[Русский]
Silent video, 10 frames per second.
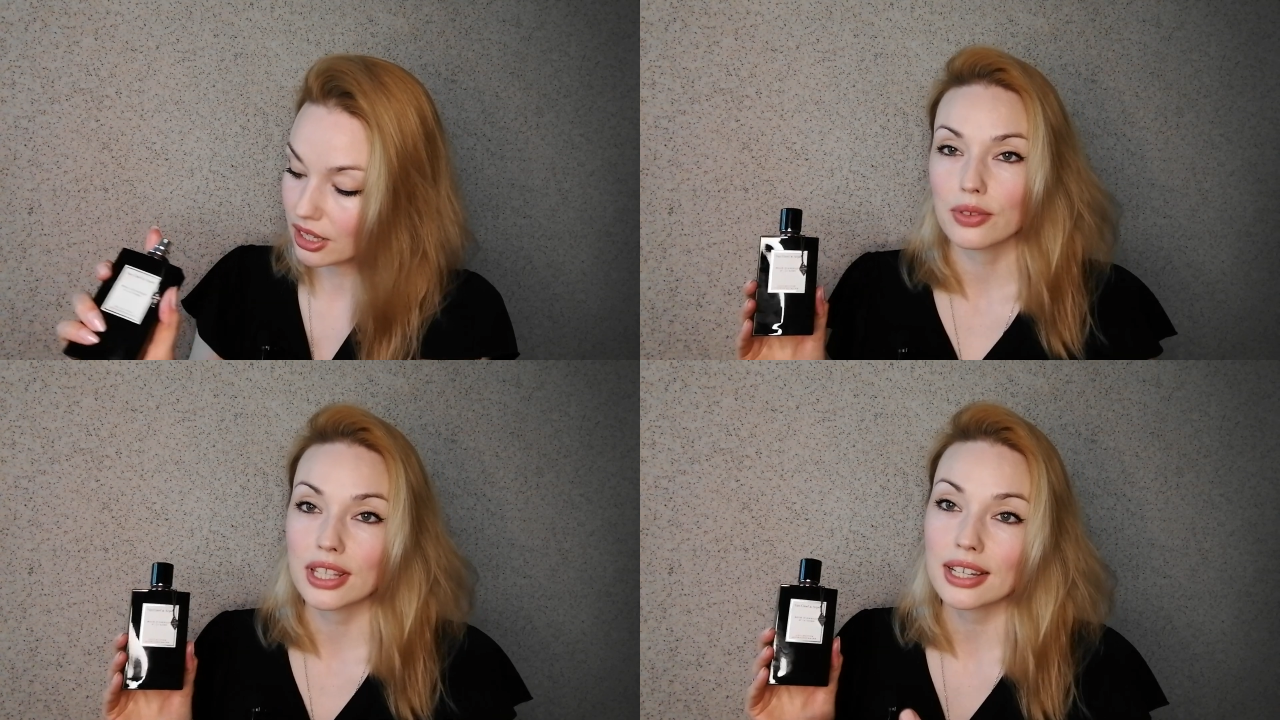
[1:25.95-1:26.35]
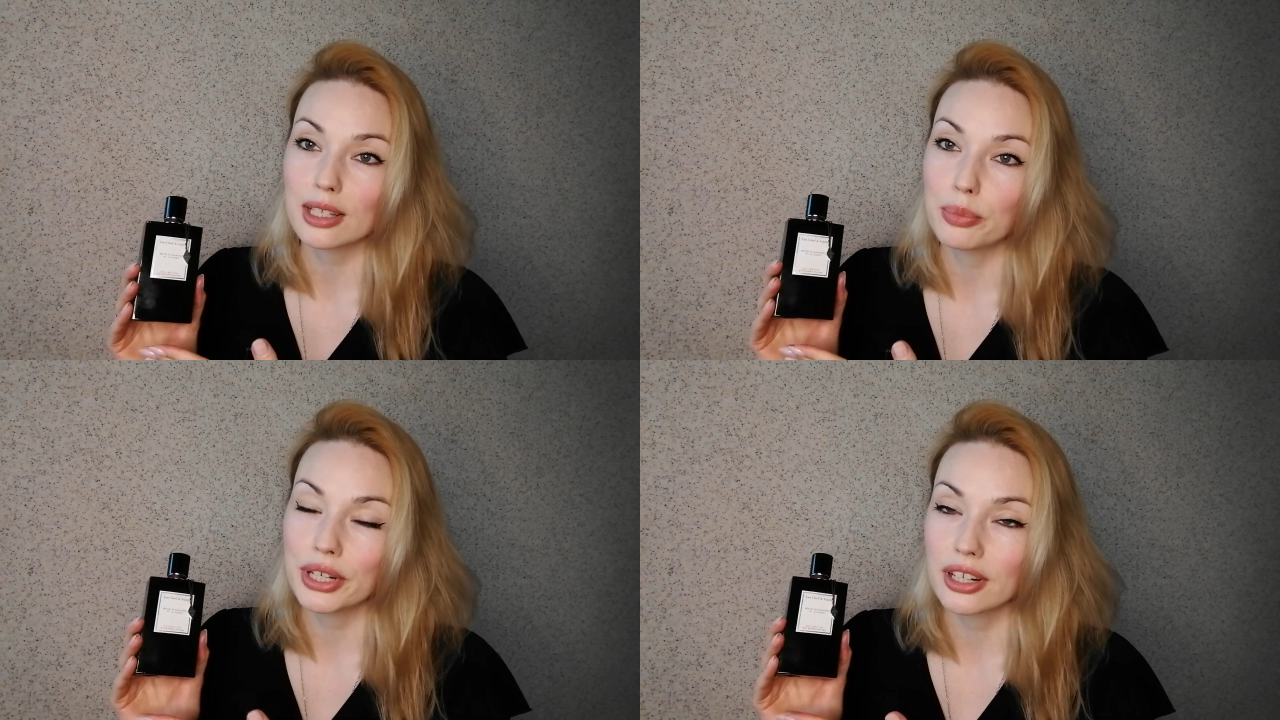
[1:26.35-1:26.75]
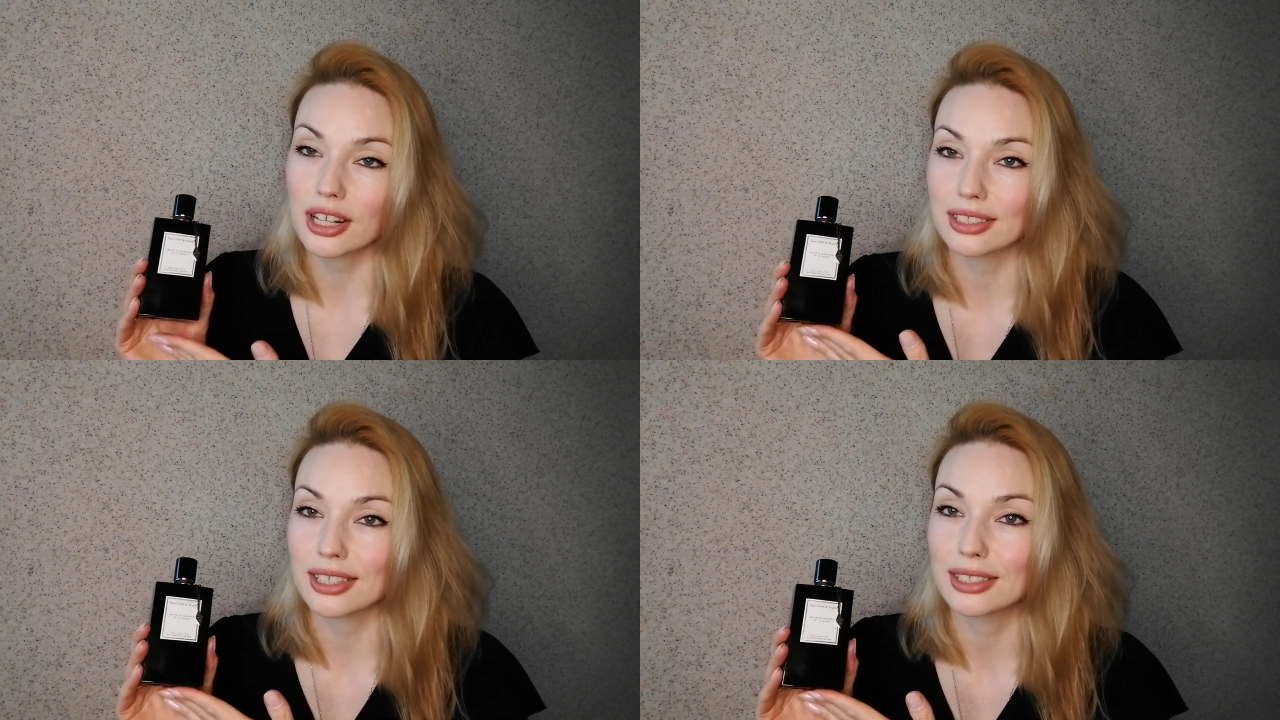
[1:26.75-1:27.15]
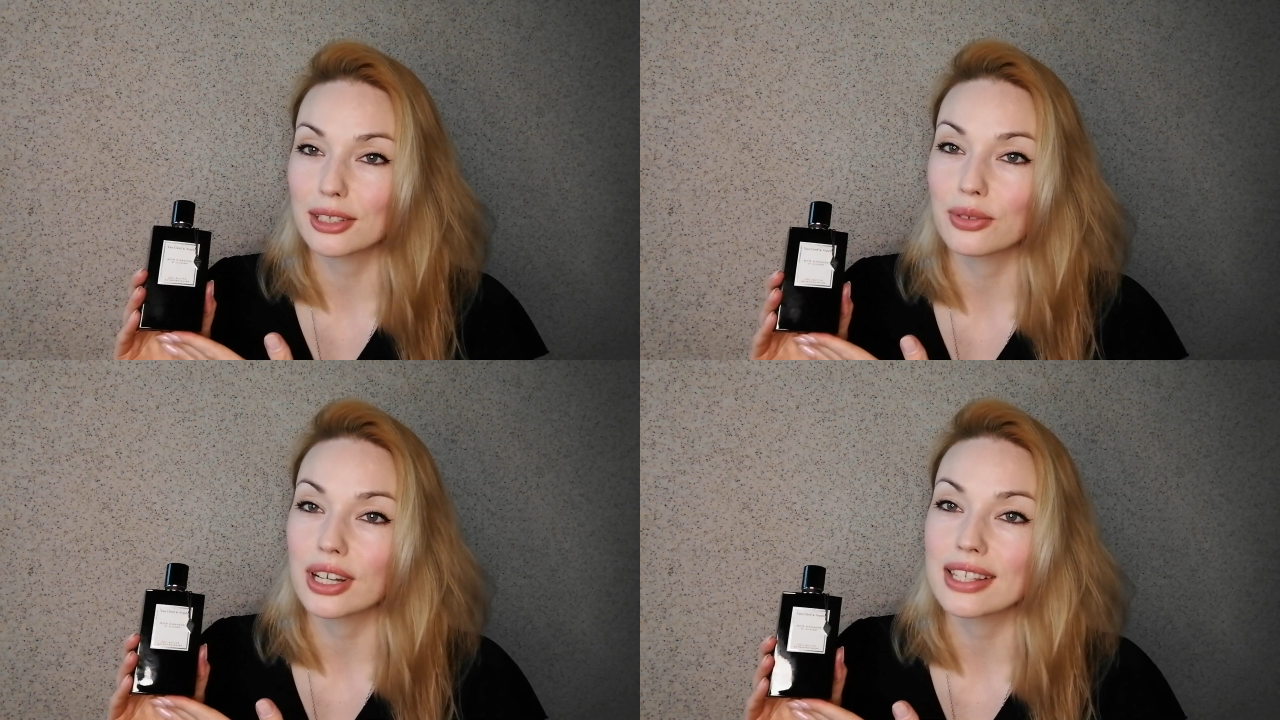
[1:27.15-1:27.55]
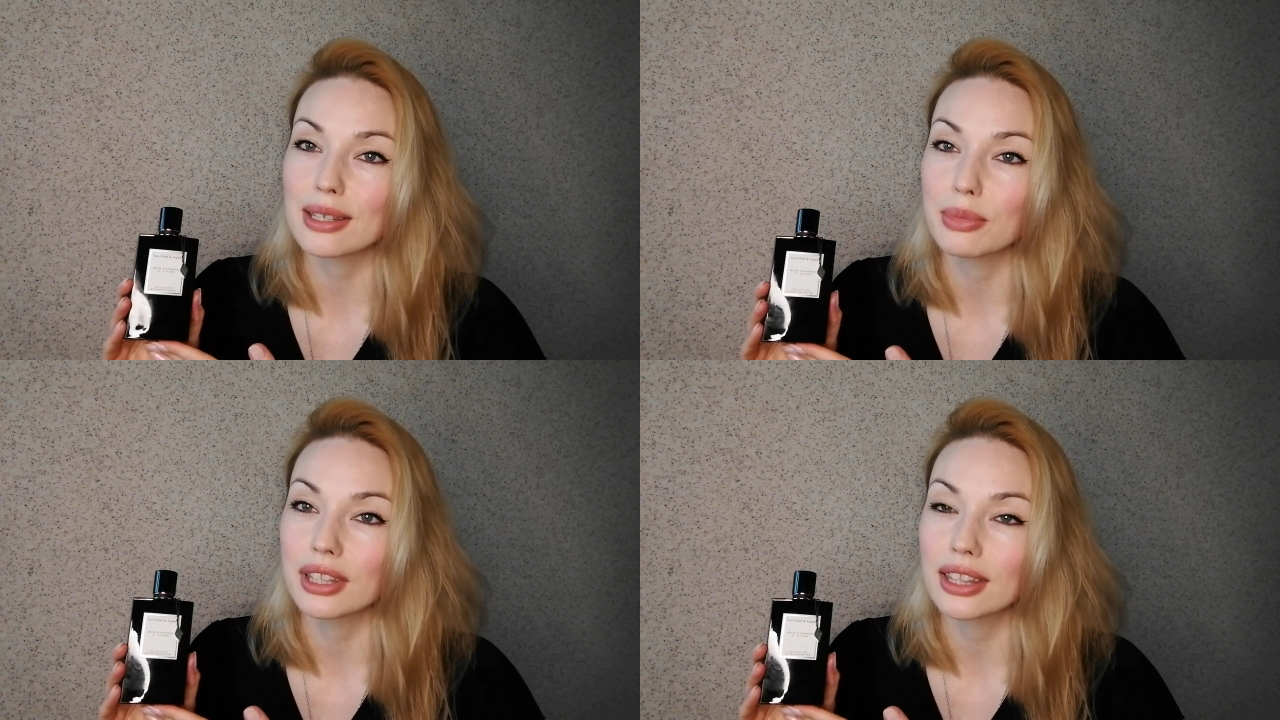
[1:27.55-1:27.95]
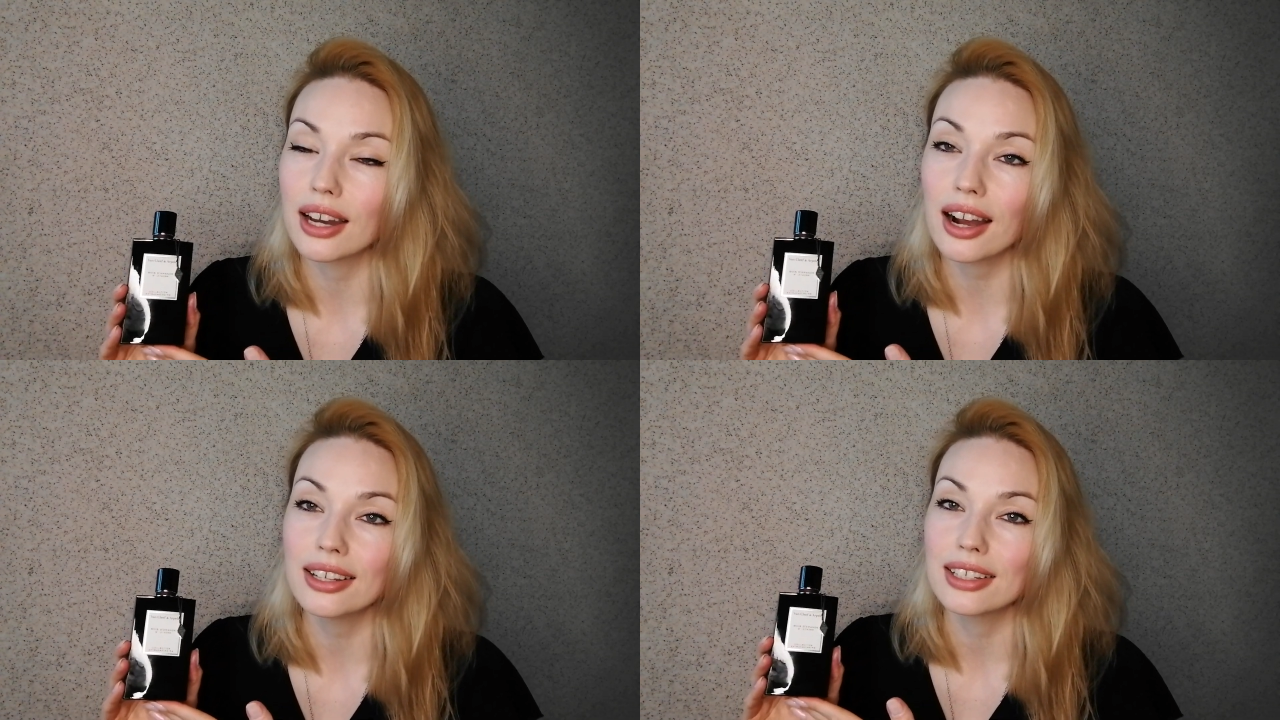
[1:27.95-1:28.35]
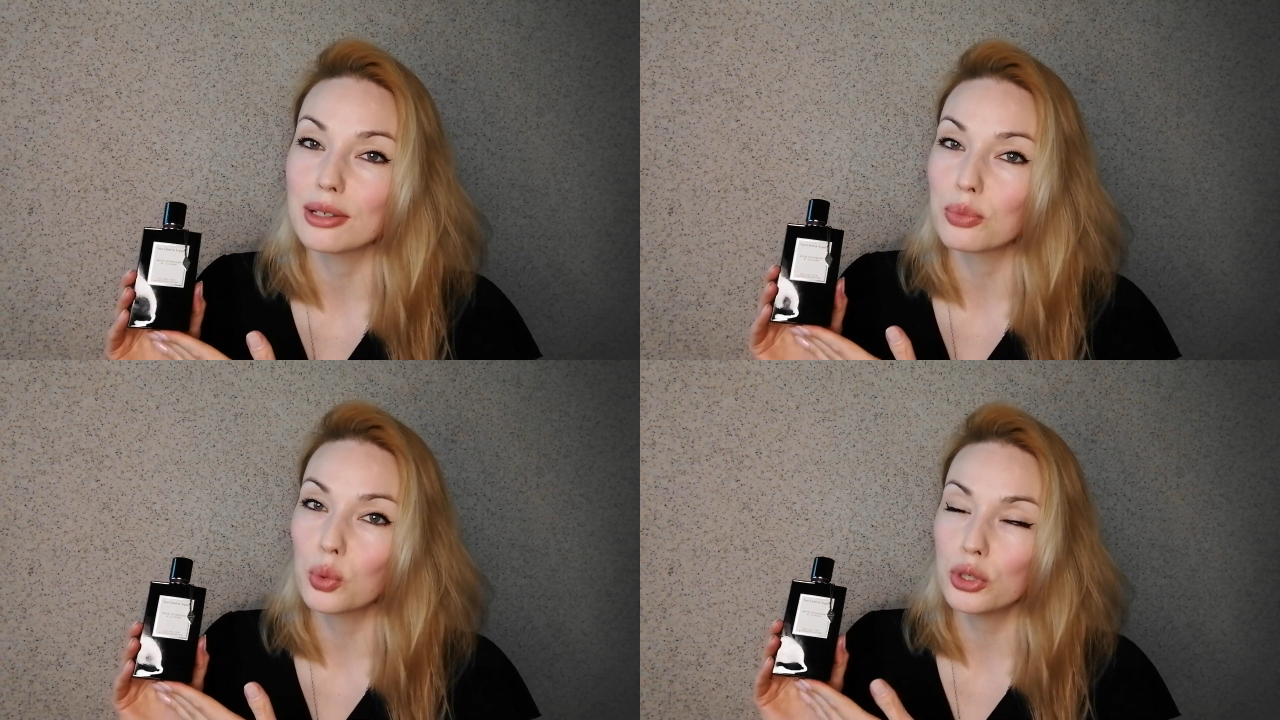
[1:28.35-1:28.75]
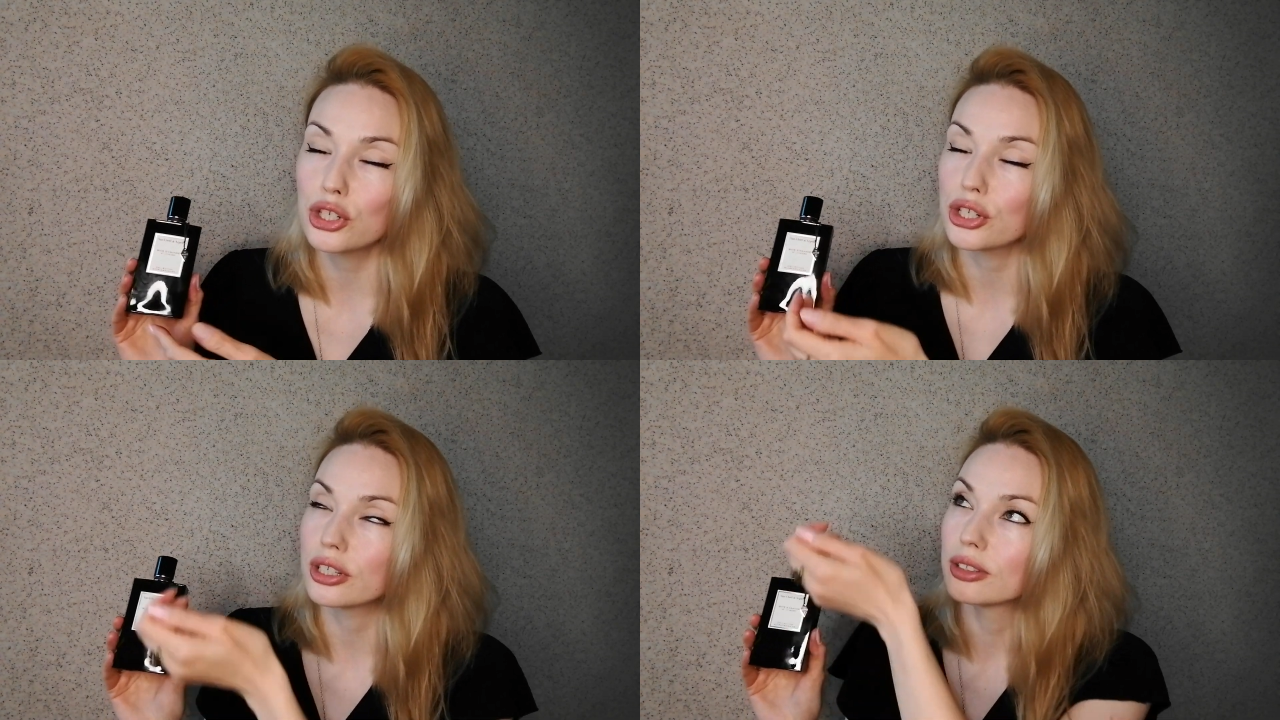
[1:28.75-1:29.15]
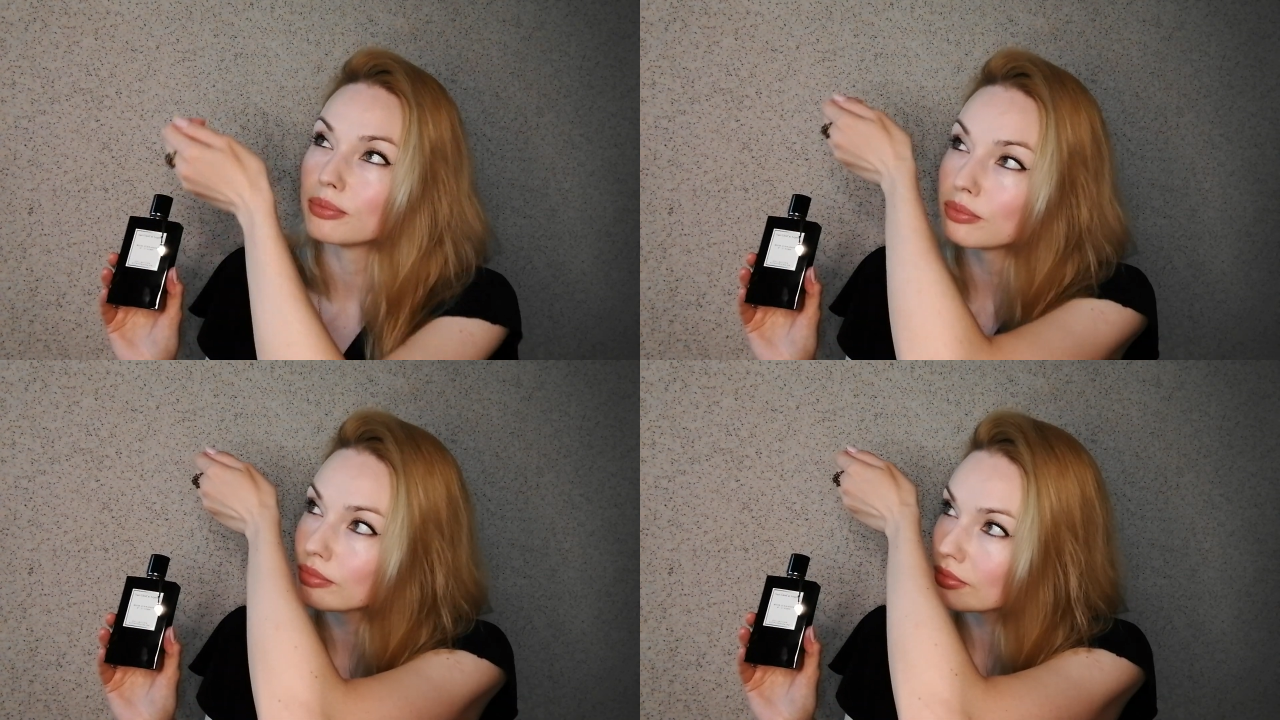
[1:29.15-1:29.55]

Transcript: В старте прекрасно раскрывается миндаль, лимончик –